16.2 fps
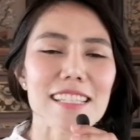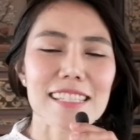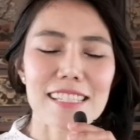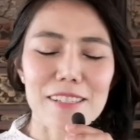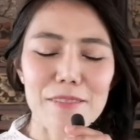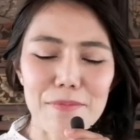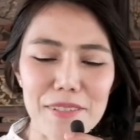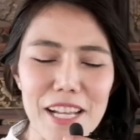
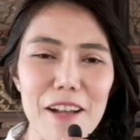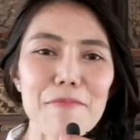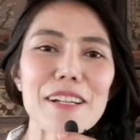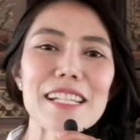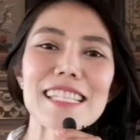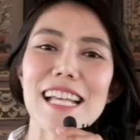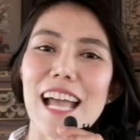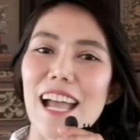สืบเนื่อง
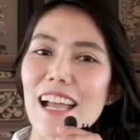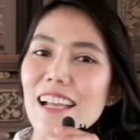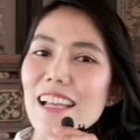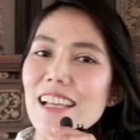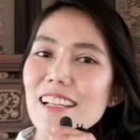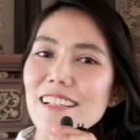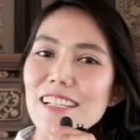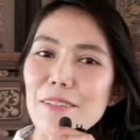มาจาก
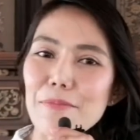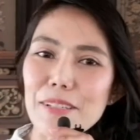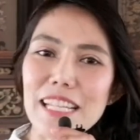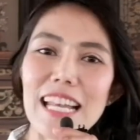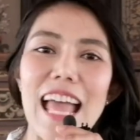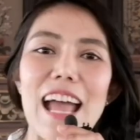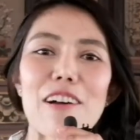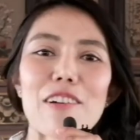คลิป
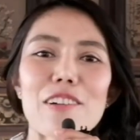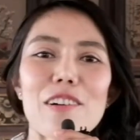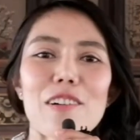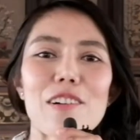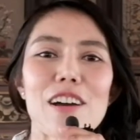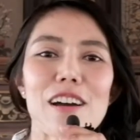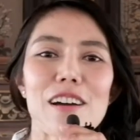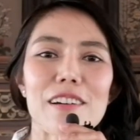ที่แล้ว
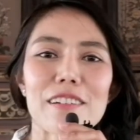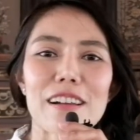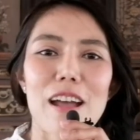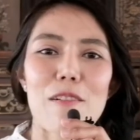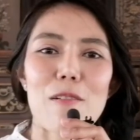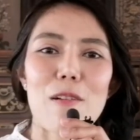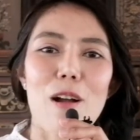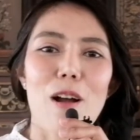เนาะ
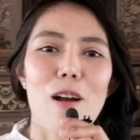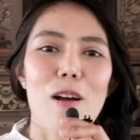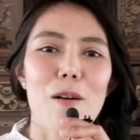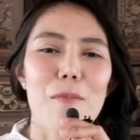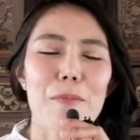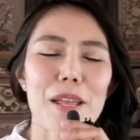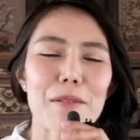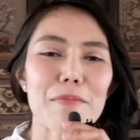เราก็
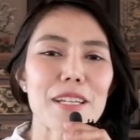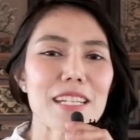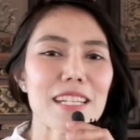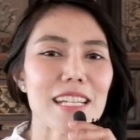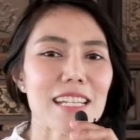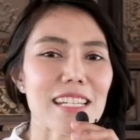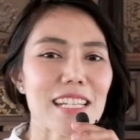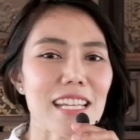เป็นพิ
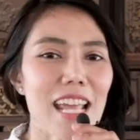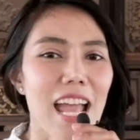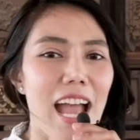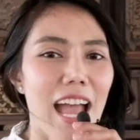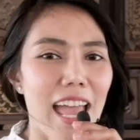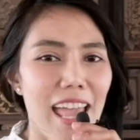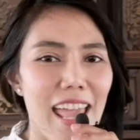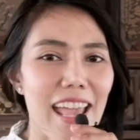ธีที่
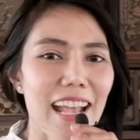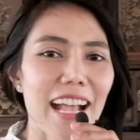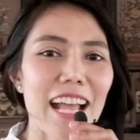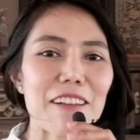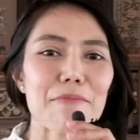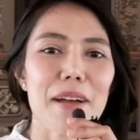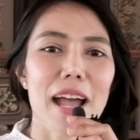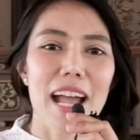แห่
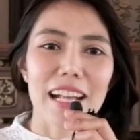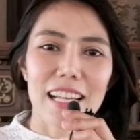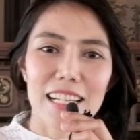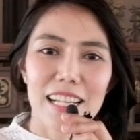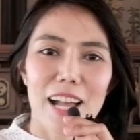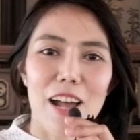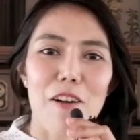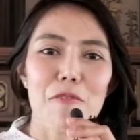ขันหมากกั
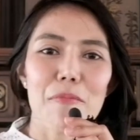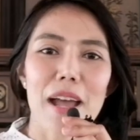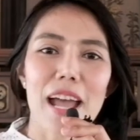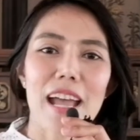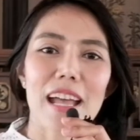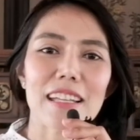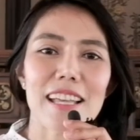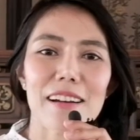นเข้ามา
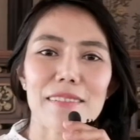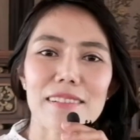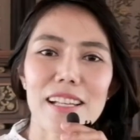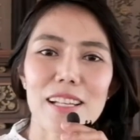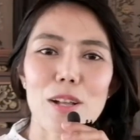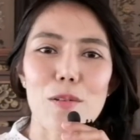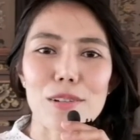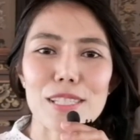ยัง
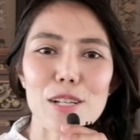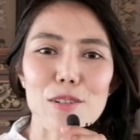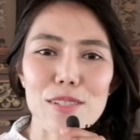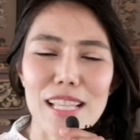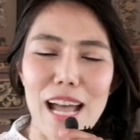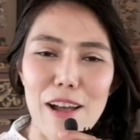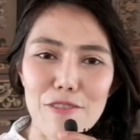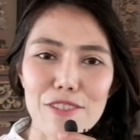เรือนของเจ้า
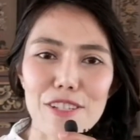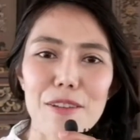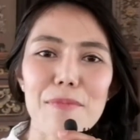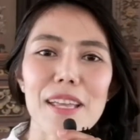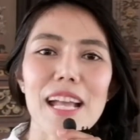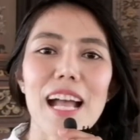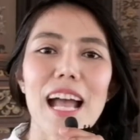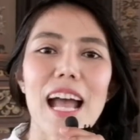สาวใช่
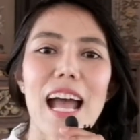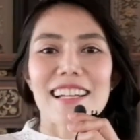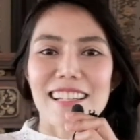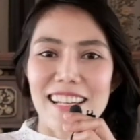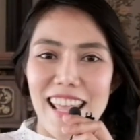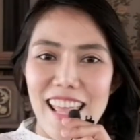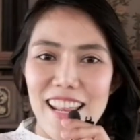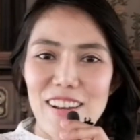ไหมคะ
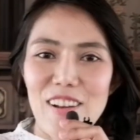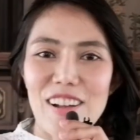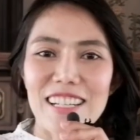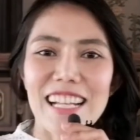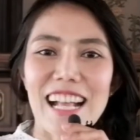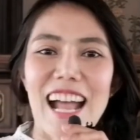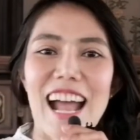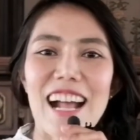แน่นอ
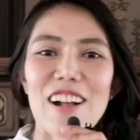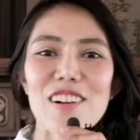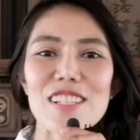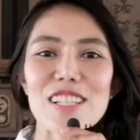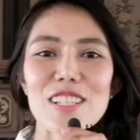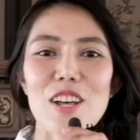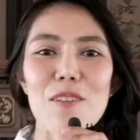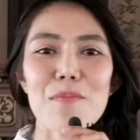นค่ะก็
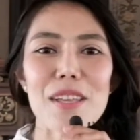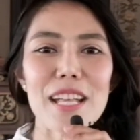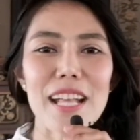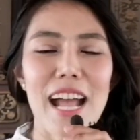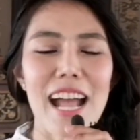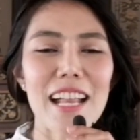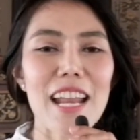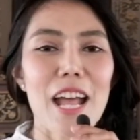จะต้องมี
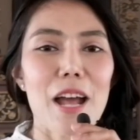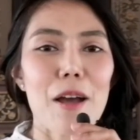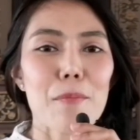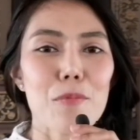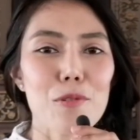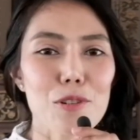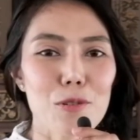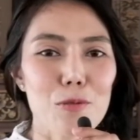การ
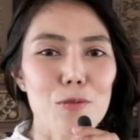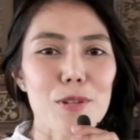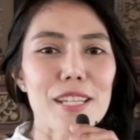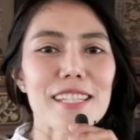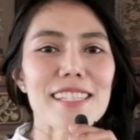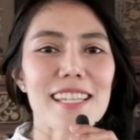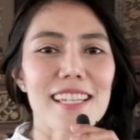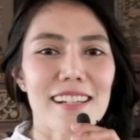พูดคุย
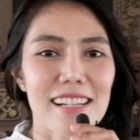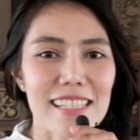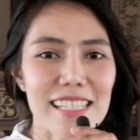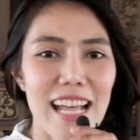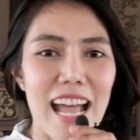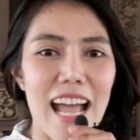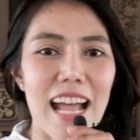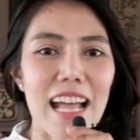เจร
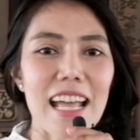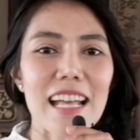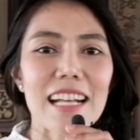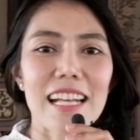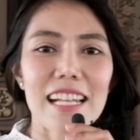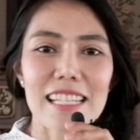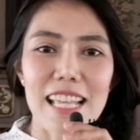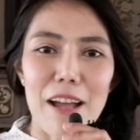จา
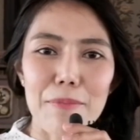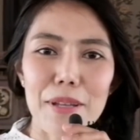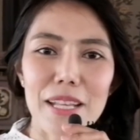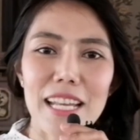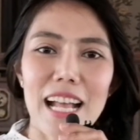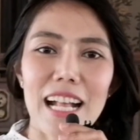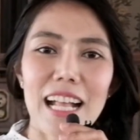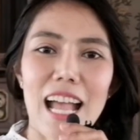กันอย่างเป็น
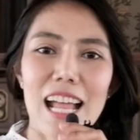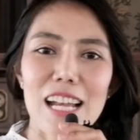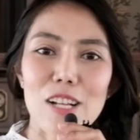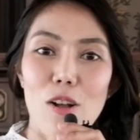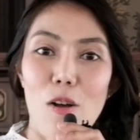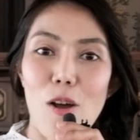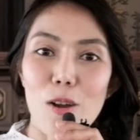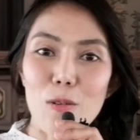ทางการ
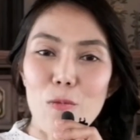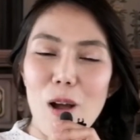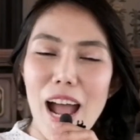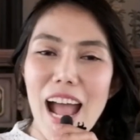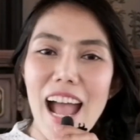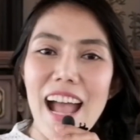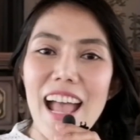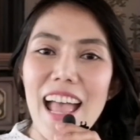ก่อน
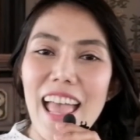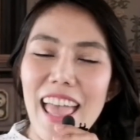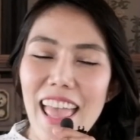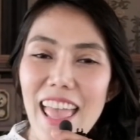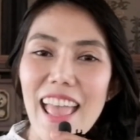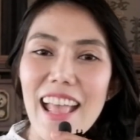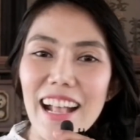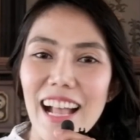ว่า
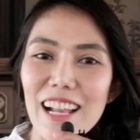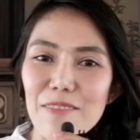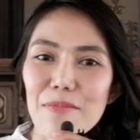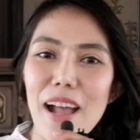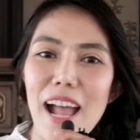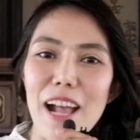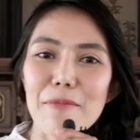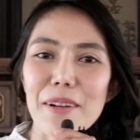แห่ขัน
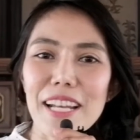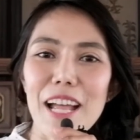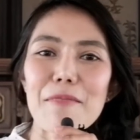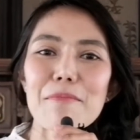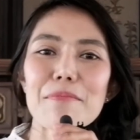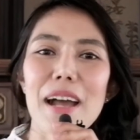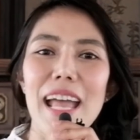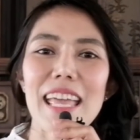หมากมา
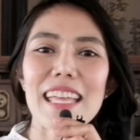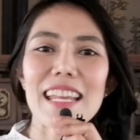ทำไม